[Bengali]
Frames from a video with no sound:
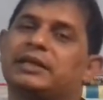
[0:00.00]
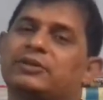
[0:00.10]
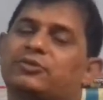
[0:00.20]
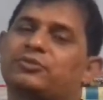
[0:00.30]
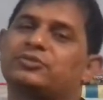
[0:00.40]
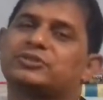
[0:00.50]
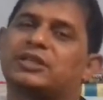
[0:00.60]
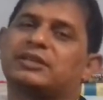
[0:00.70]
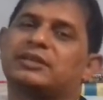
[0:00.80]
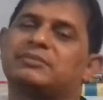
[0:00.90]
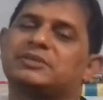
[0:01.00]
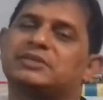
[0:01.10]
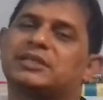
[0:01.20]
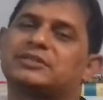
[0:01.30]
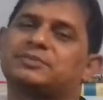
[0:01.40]
এতক্ষণ জানলাম যে
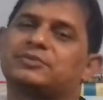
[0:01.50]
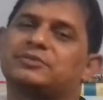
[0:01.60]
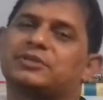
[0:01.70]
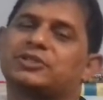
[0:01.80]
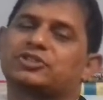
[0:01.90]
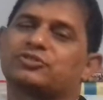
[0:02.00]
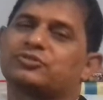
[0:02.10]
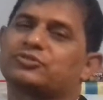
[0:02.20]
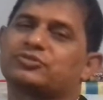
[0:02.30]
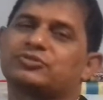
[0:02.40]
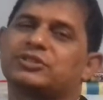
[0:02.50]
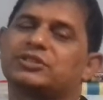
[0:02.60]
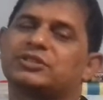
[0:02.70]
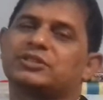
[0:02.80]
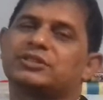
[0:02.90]
রাজপরিবারের
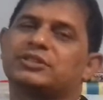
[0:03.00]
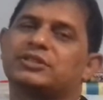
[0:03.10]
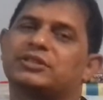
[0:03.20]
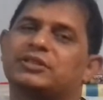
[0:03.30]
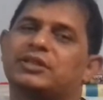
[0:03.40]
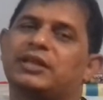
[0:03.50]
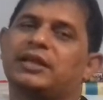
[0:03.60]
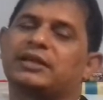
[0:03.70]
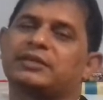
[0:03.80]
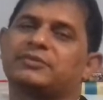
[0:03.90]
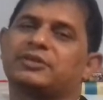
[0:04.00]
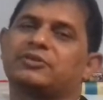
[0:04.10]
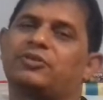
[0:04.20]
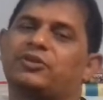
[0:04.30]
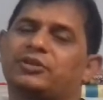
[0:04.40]
সদস্যদের একেবারে
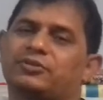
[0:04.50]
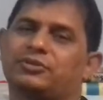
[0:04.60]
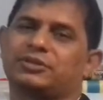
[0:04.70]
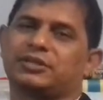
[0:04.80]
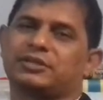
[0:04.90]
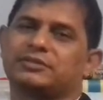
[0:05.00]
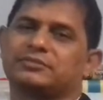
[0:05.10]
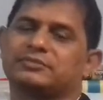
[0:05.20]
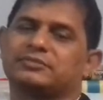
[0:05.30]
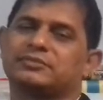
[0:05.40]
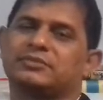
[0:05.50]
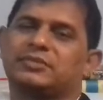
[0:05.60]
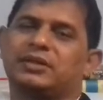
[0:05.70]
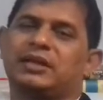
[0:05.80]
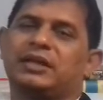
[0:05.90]
ঘরের কথা
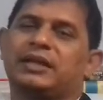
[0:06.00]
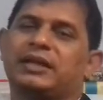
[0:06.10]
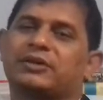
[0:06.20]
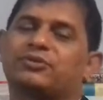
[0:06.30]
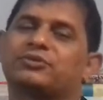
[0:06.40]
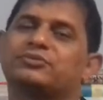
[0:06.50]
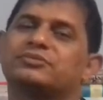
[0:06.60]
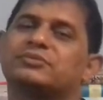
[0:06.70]
এখন